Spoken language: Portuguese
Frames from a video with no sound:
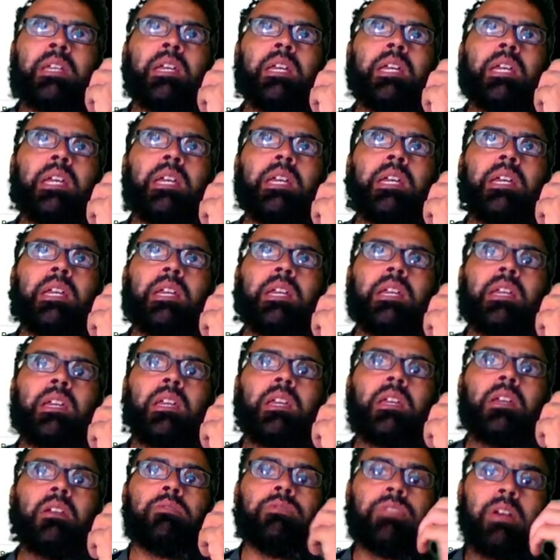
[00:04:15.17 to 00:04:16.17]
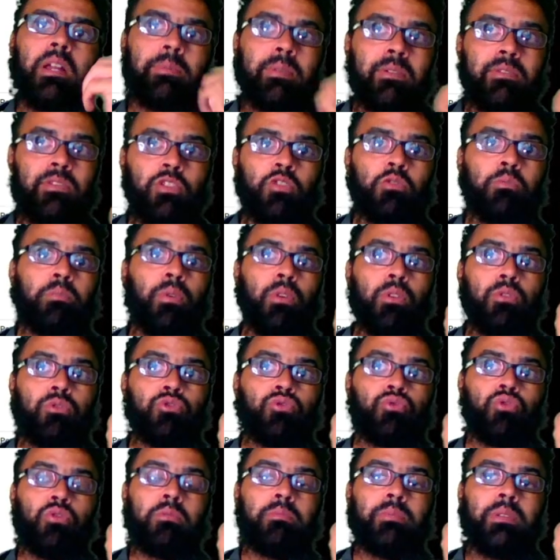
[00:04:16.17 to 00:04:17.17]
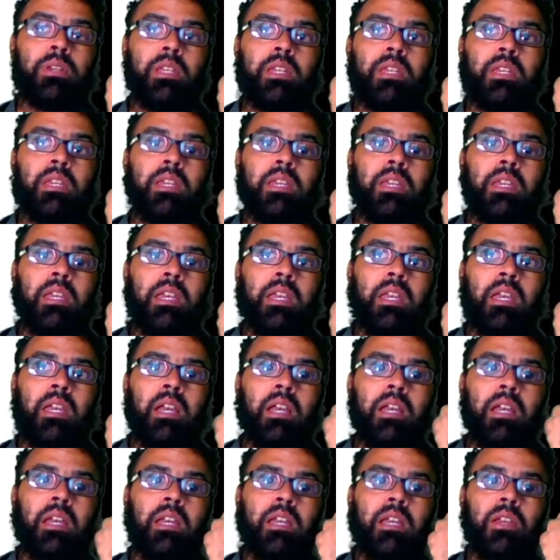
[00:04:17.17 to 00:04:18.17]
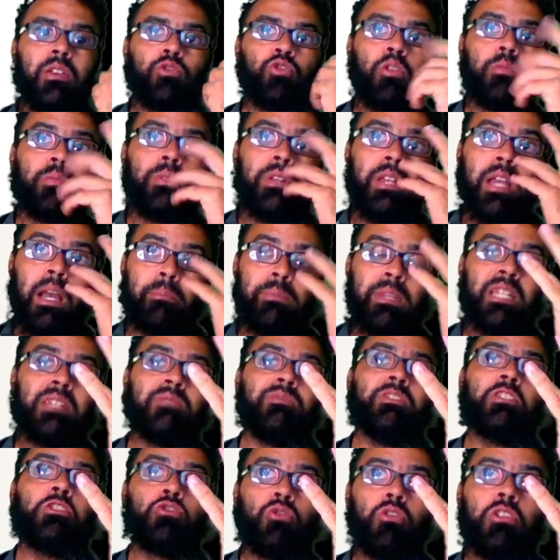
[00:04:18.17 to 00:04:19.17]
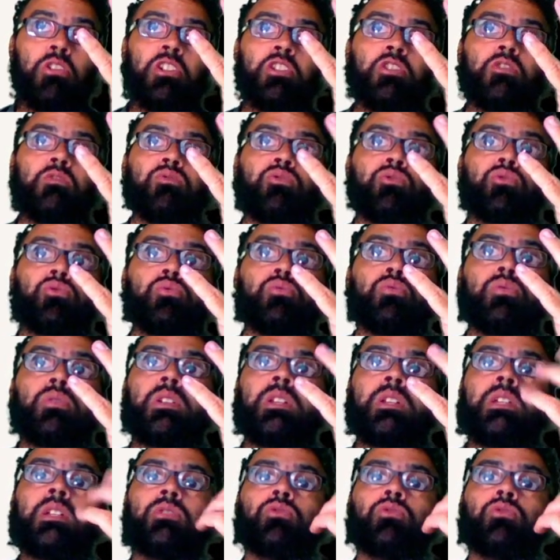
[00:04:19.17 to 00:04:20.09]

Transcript: é, falo para vocês um pouco sobre, é, sobre as minhas visões do futuro, né?